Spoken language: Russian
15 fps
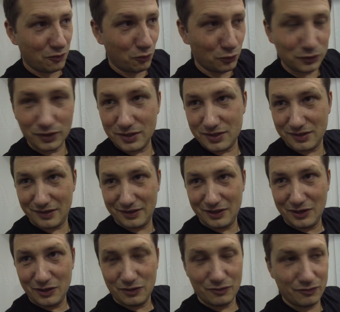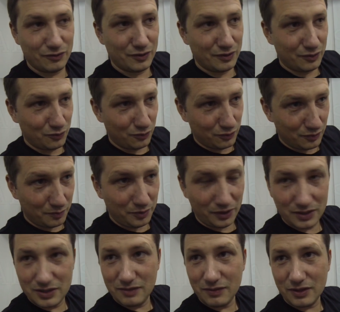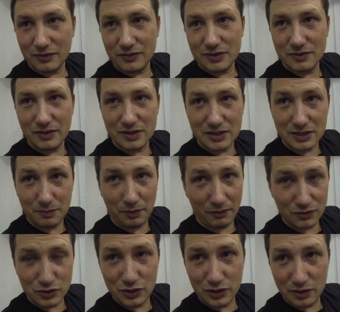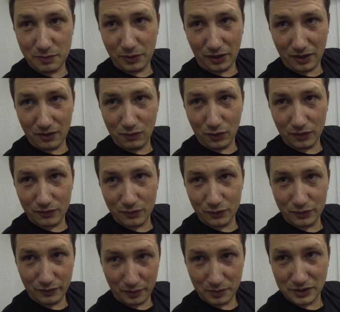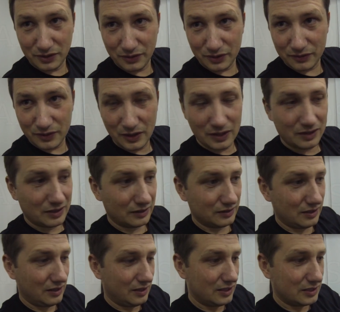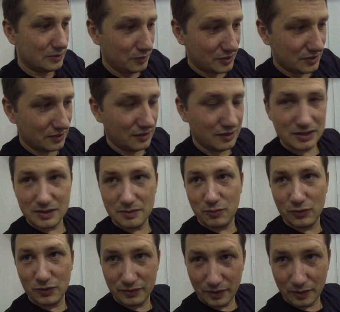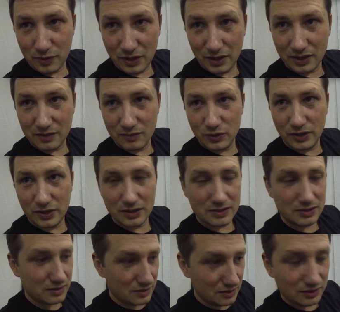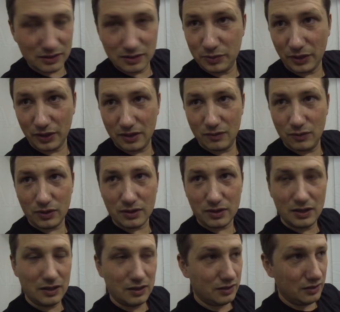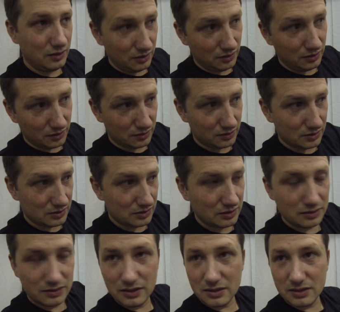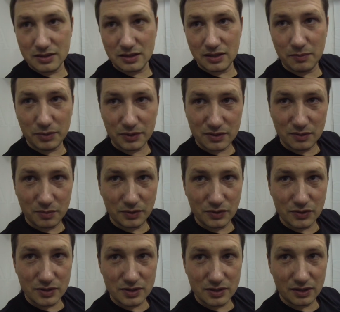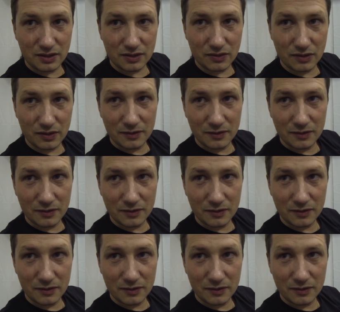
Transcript: отрасль в, у оперативников называется сопровождение переговоров у невербаловедов, когда специалист по невербальной коммуникации сидит на переговорах и э, следит за противоположной стороной.